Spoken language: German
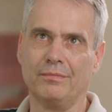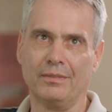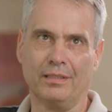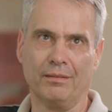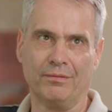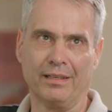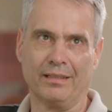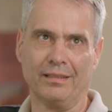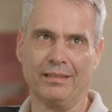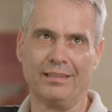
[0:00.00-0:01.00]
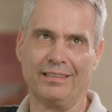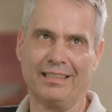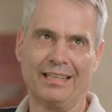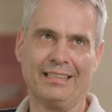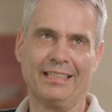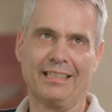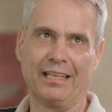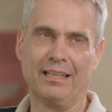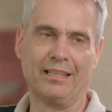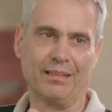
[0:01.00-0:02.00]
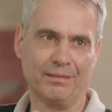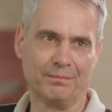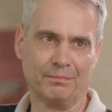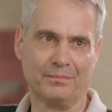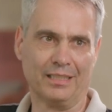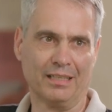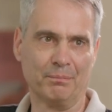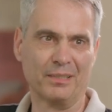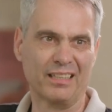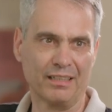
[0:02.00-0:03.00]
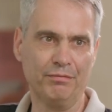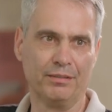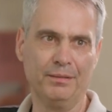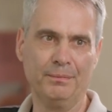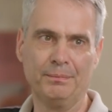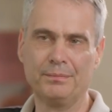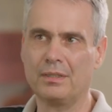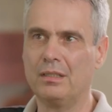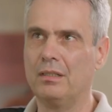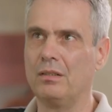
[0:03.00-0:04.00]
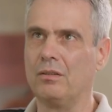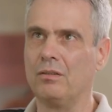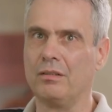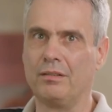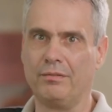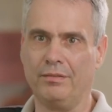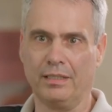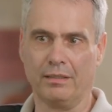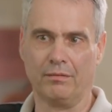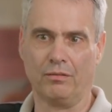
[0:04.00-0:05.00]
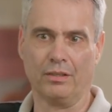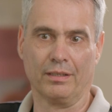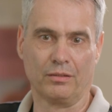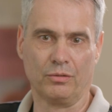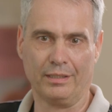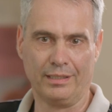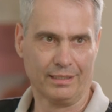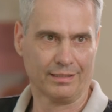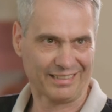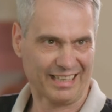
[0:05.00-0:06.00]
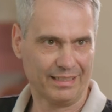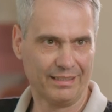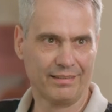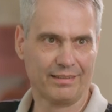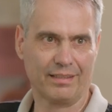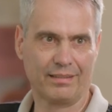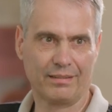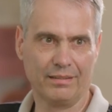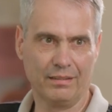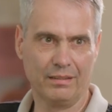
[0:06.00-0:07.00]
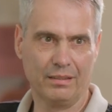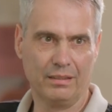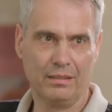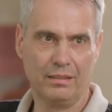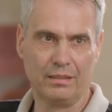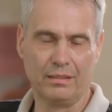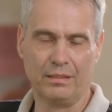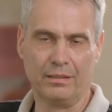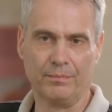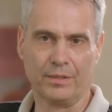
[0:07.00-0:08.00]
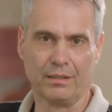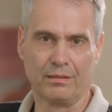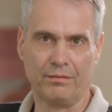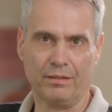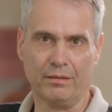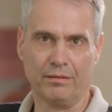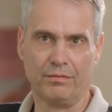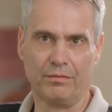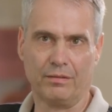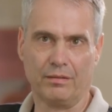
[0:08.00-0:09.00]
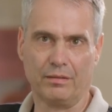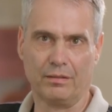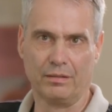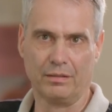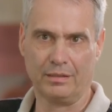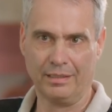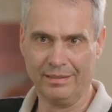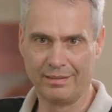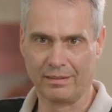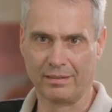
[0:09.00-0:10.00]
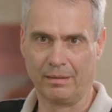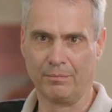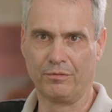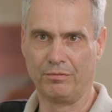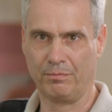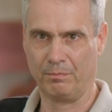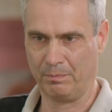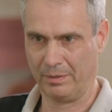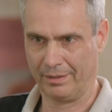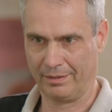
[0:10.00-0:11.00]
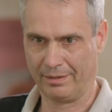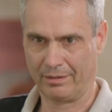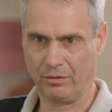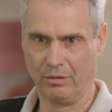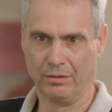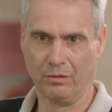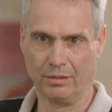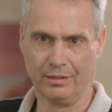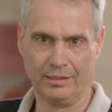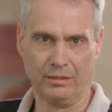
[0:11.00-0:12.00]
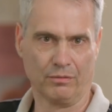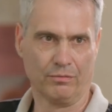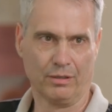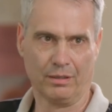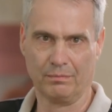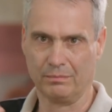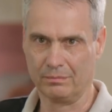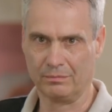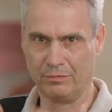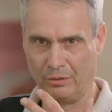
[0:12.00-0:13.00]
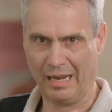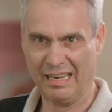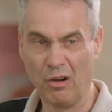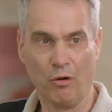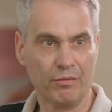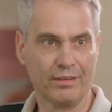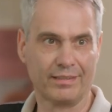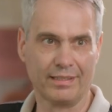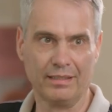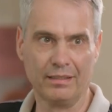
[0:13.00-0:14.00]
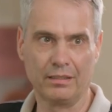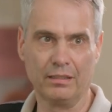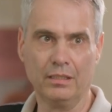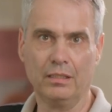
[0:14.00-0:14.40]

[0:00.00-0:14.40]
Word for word: äh, waren da die gängigen ja, Begriffe. Und wir wollen natürlich hier ein Zeichen setzen, ähm, dass wir insgesamt bei der sexuellen Orientierung für, für alle offen sind.